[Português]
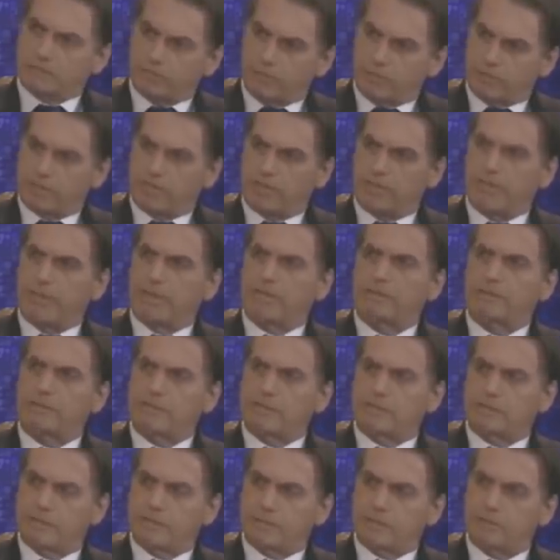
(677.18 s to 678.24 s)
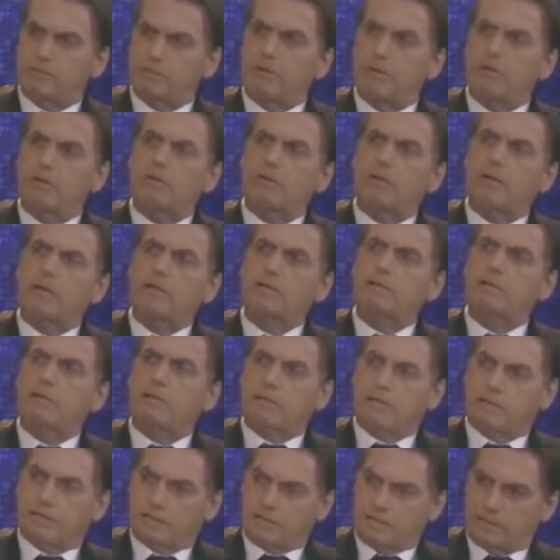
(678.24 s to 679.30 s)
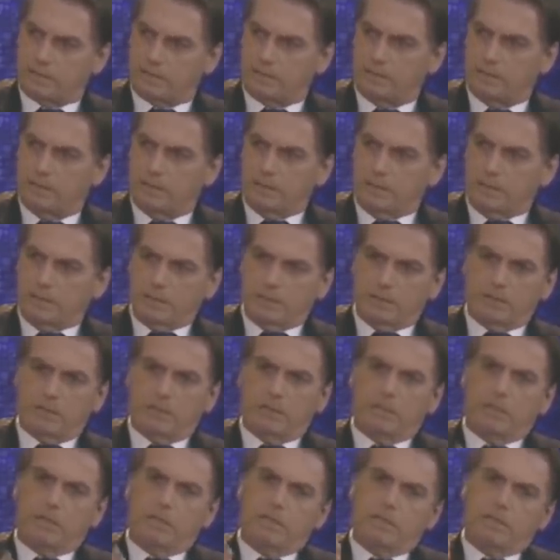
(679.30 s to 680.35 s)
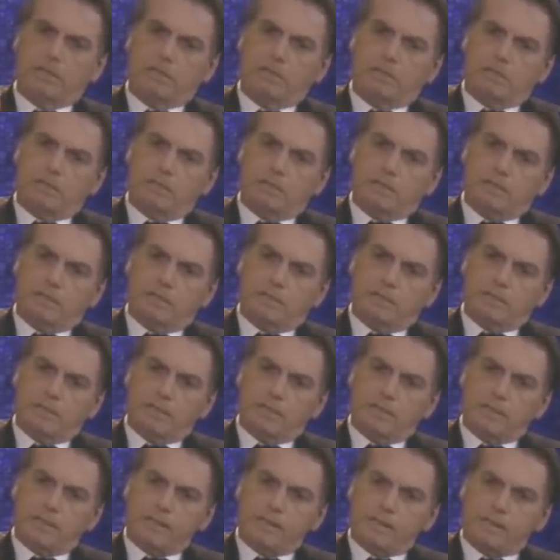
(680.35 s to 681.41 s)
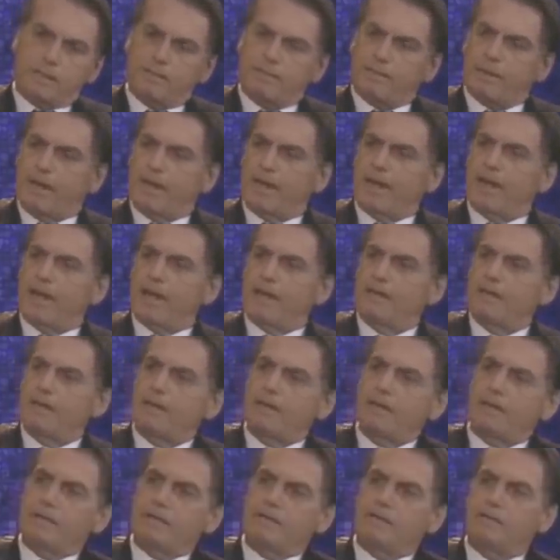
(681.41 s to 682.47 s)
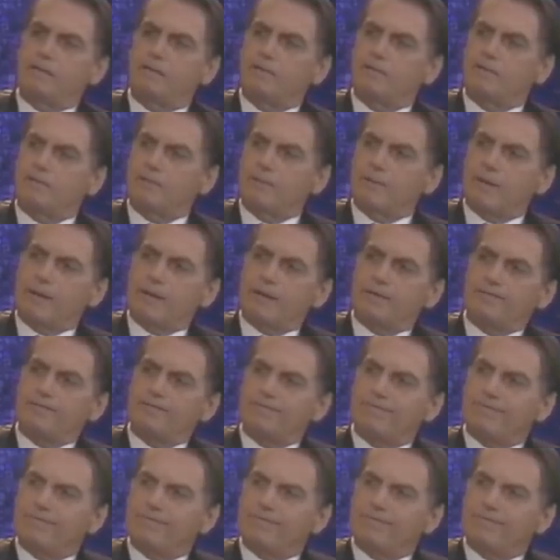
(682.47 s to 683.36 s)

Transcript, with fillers: Forças Armadas Brasileiras, qualquer interesse e se embrenhar numa